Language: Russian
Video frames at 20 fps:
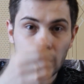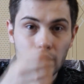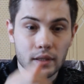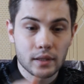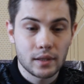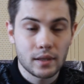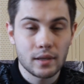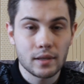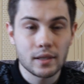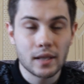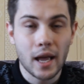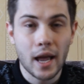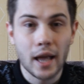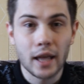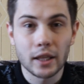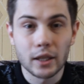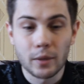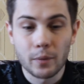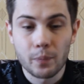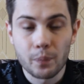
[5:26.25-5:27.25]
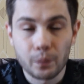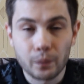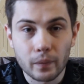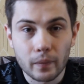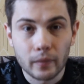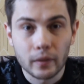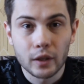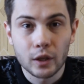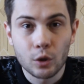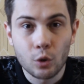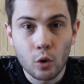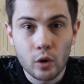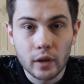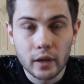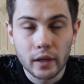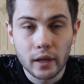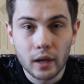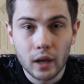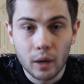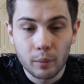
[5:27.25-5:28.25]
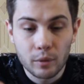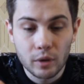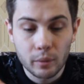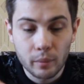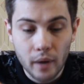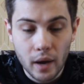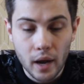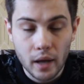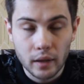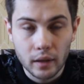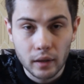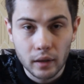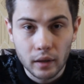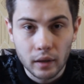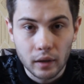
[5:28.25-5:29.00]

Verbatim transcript: срезает, тихонько их обнимает,